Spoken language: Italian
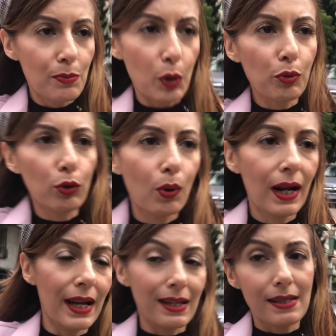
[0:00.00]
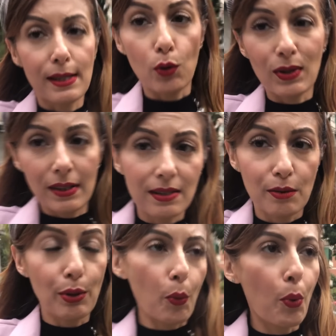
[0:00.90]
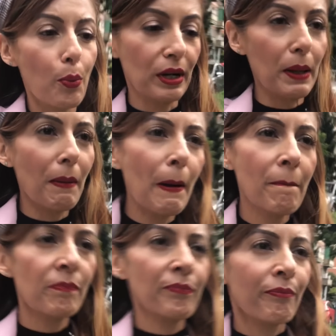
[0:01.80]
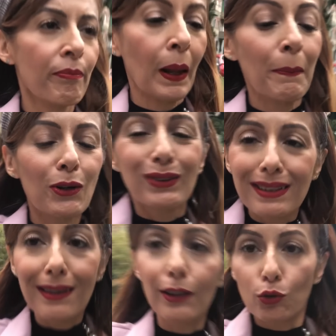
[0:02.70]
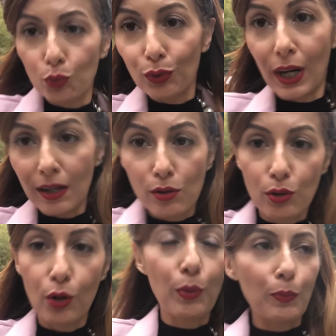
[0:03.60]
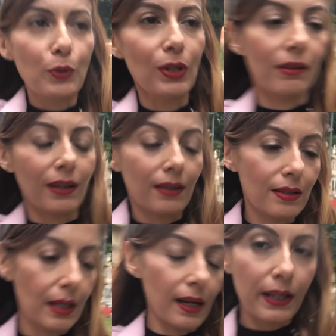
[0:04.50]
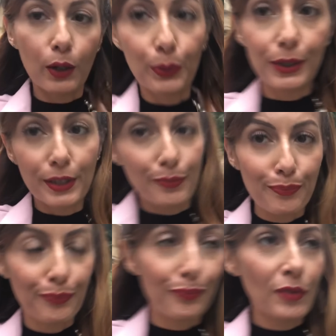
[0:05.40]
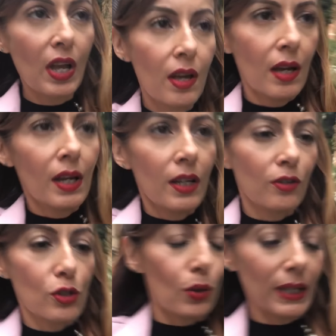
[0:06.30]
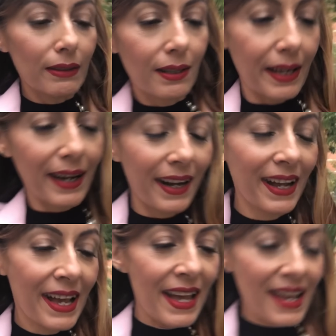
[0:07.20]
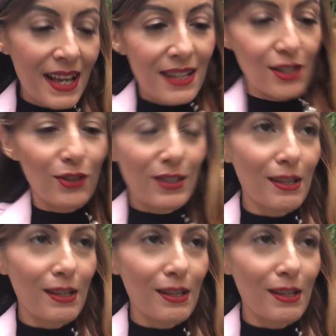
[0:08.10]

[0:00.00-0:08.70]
sempre puntuale, anzi quasi sempre un po' prima, però di natura sono proprio ritardataria, quindi non so che dire sono